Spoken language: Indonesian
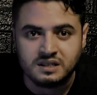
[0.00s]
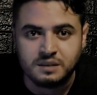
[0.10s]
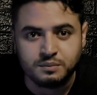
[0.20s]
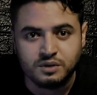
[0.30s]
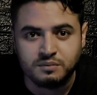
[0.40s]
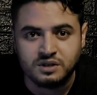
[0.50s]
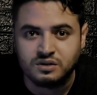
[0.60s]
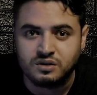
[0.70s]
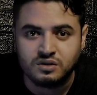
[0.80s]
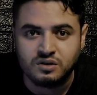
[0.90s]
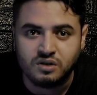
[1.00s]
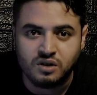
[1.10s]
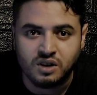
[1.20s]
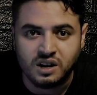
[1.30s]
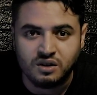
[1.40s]
C pun menyuruh
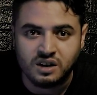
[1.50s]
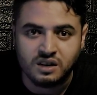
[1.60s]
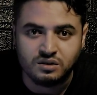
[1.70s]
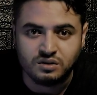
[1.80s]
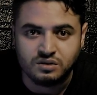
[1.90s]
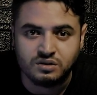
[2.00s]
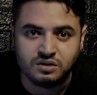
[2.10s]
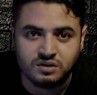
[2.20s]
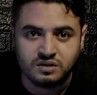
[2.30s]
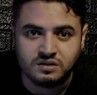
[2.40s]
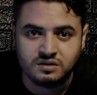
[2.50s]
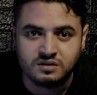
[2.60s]
orang-orang untuk turun.